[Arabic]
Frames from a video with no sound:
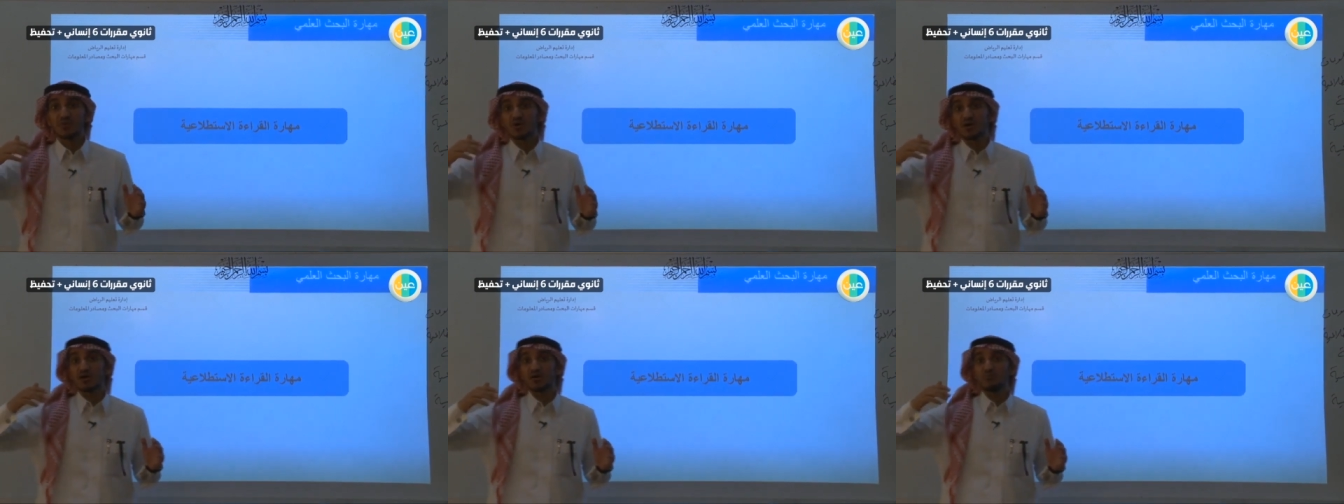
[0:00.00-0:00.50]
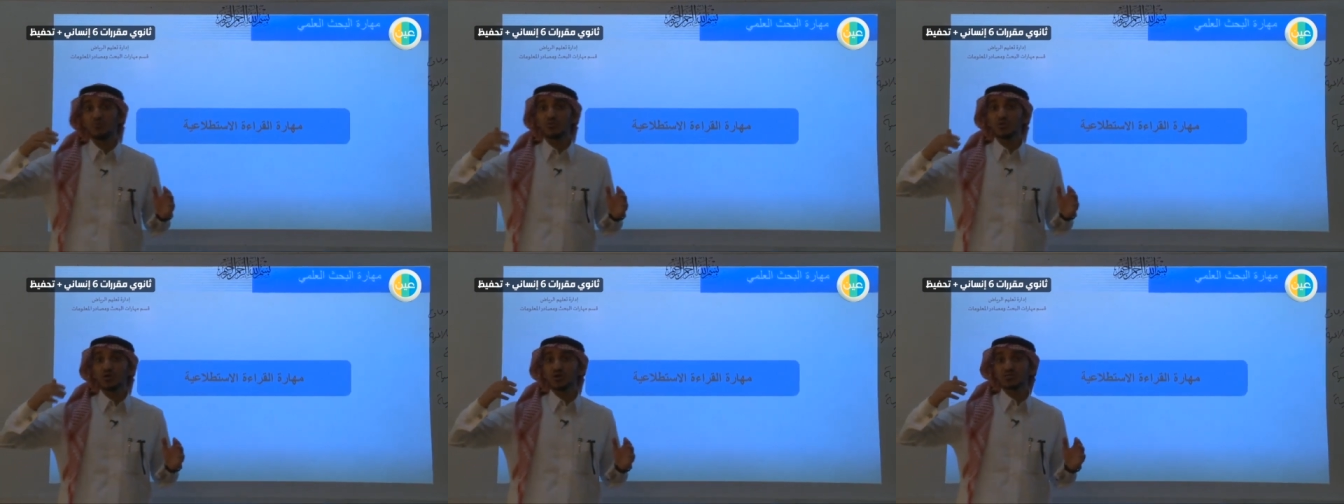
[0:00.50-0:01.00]
آه،
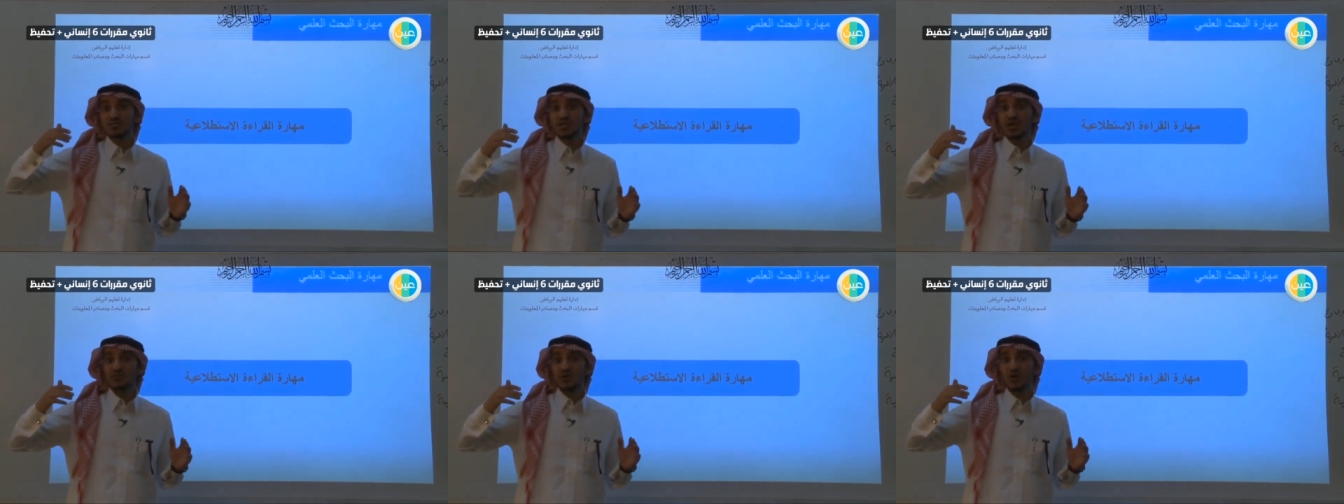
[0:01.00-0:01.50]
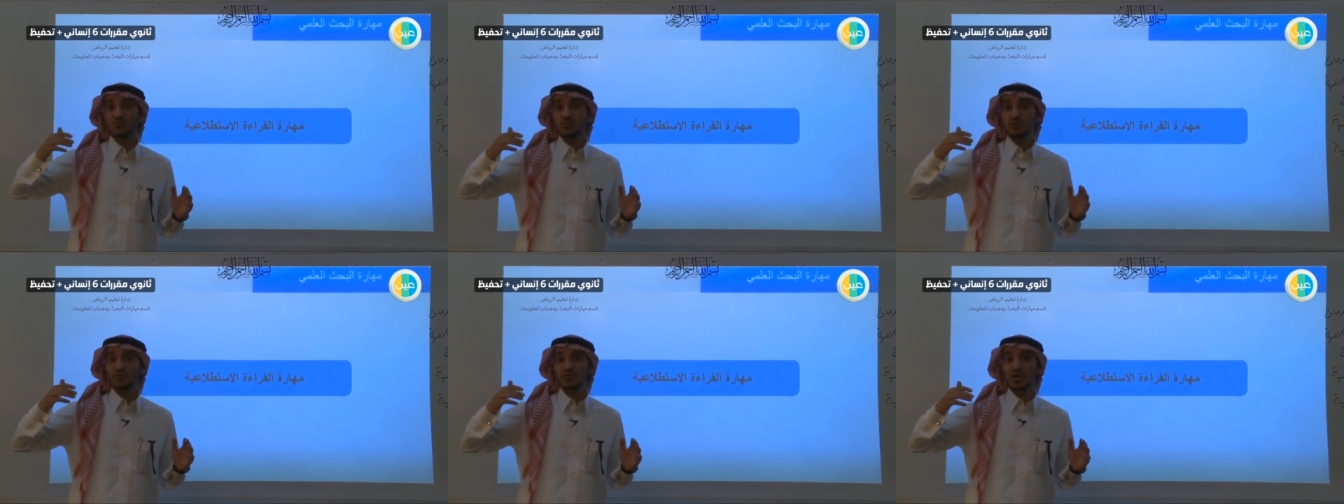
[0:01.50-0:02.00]
منذ اختيار او
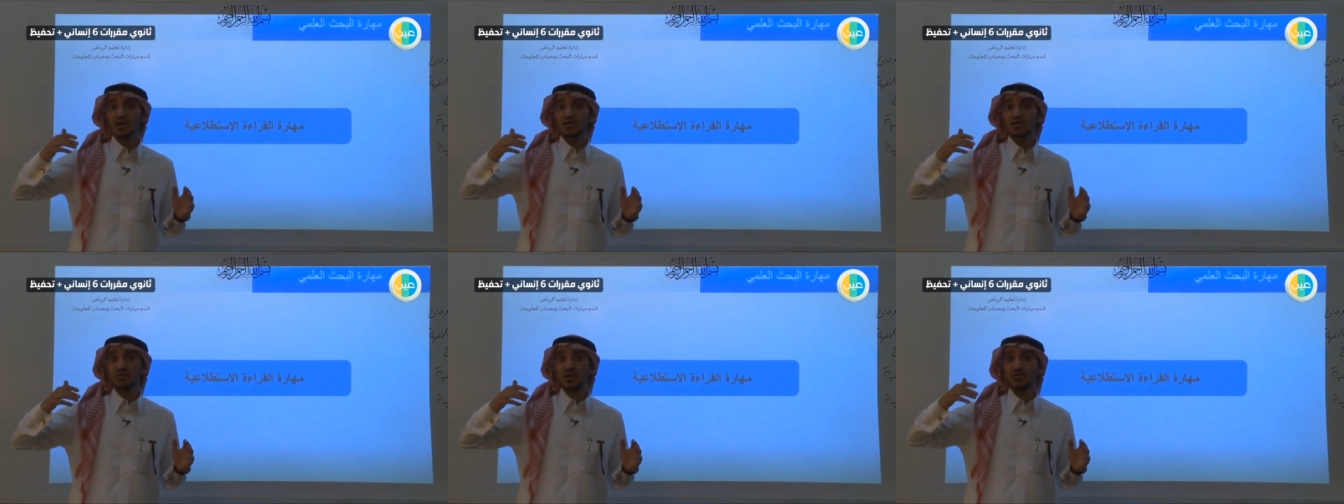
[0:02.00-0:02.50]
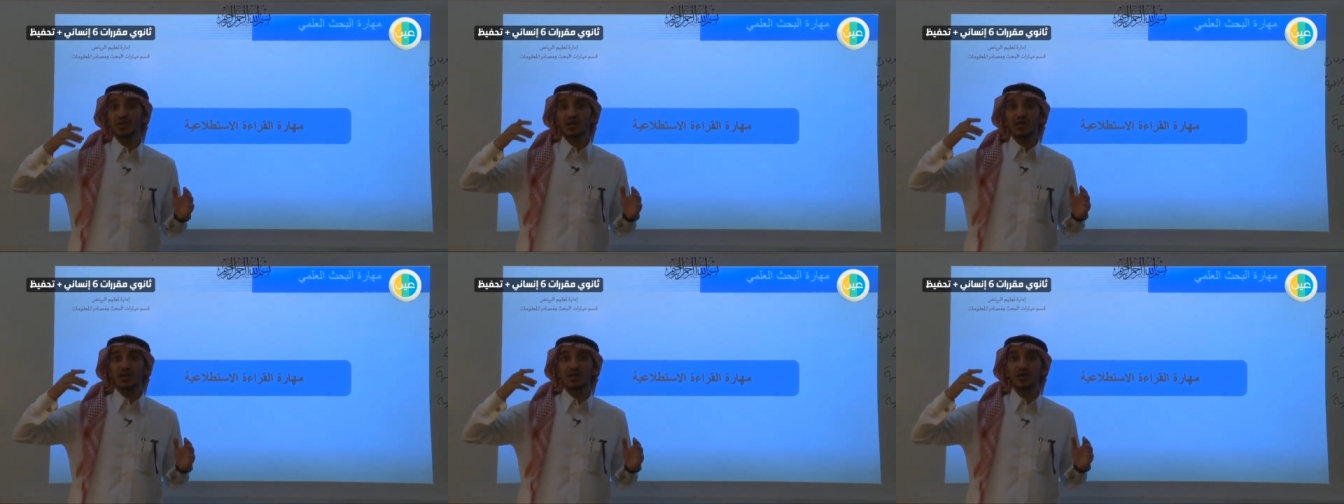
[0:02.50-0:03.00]
بانطلاق للبحث
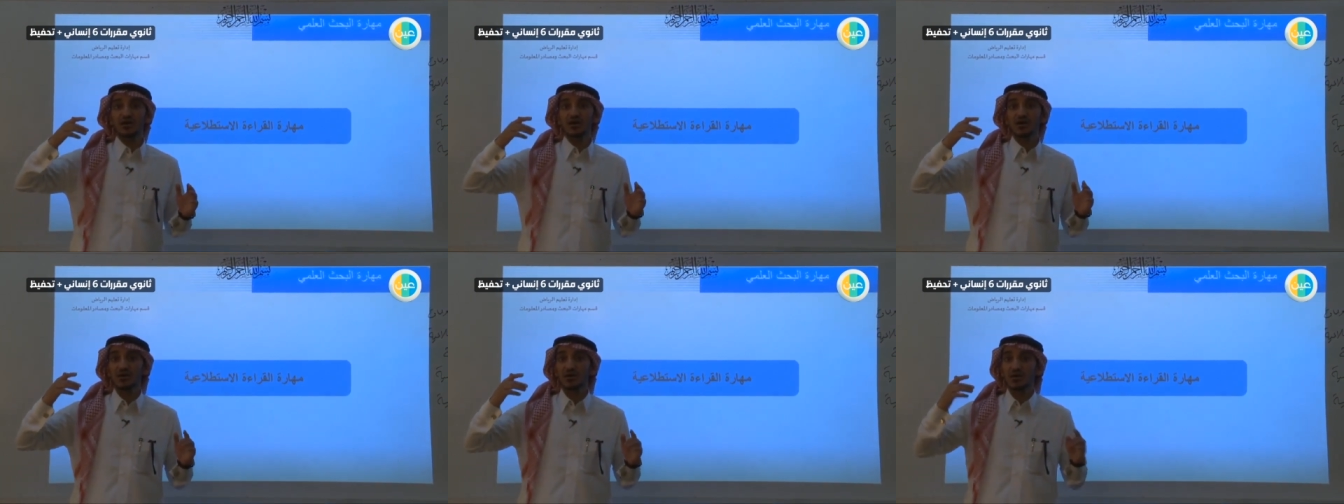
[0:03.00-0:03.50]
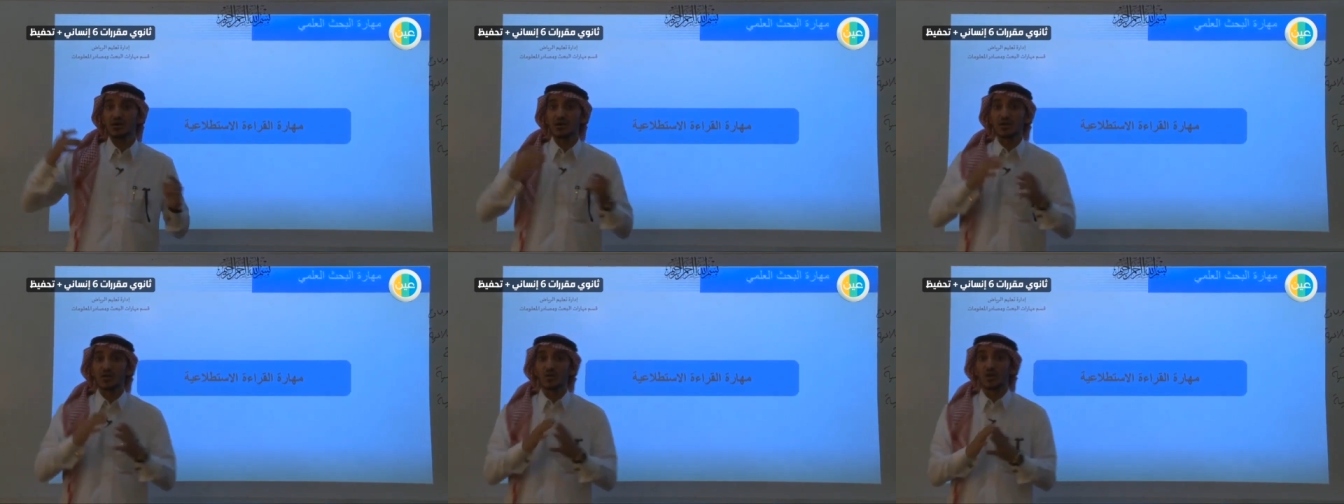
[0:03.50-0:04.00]

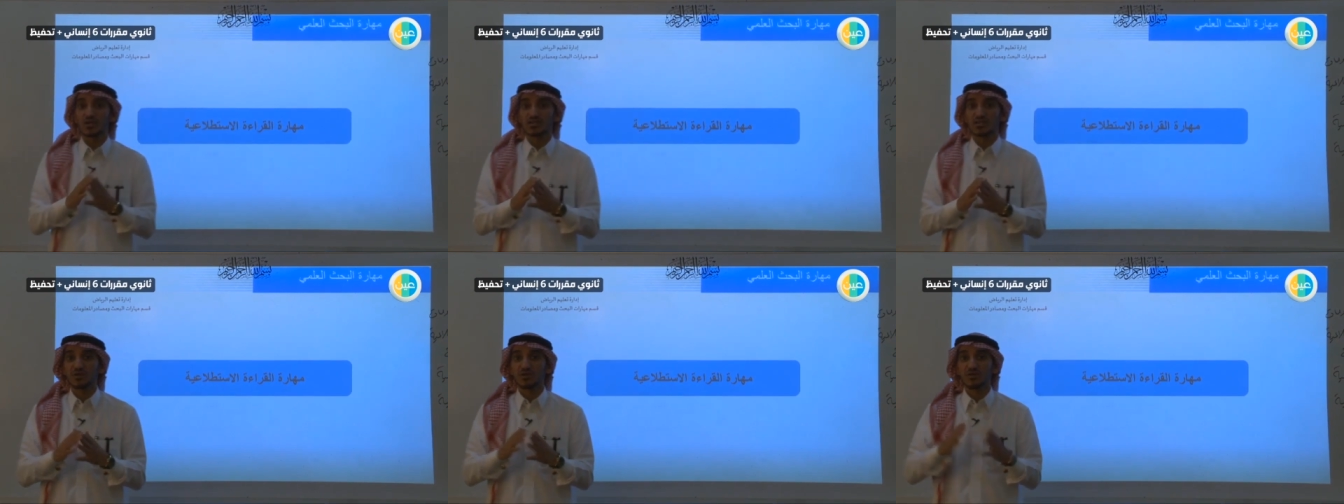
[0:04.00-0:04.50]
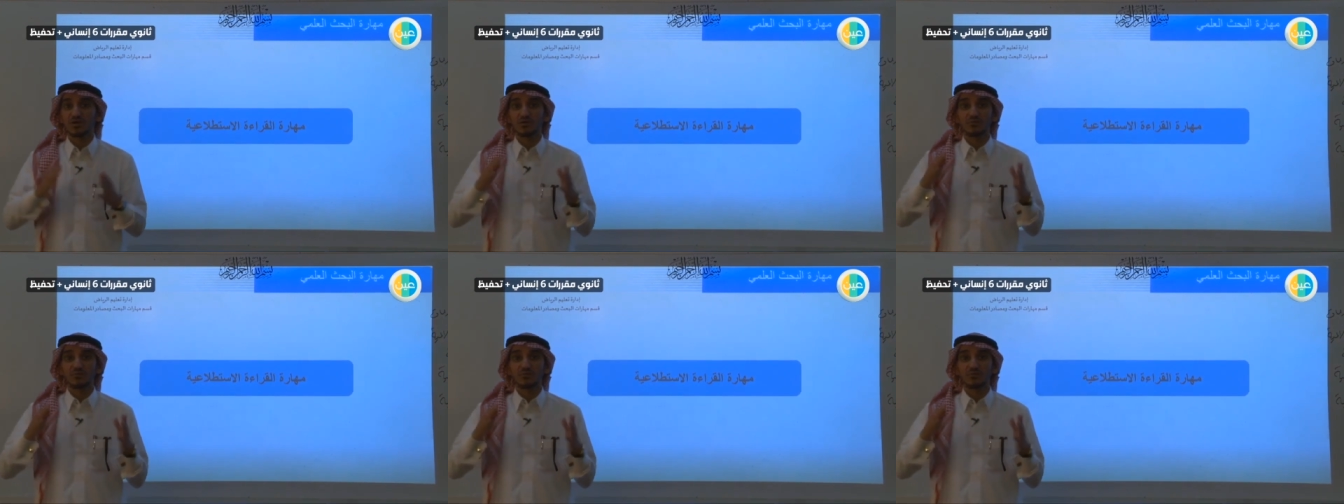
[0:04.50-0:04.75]
آه، لو اردنا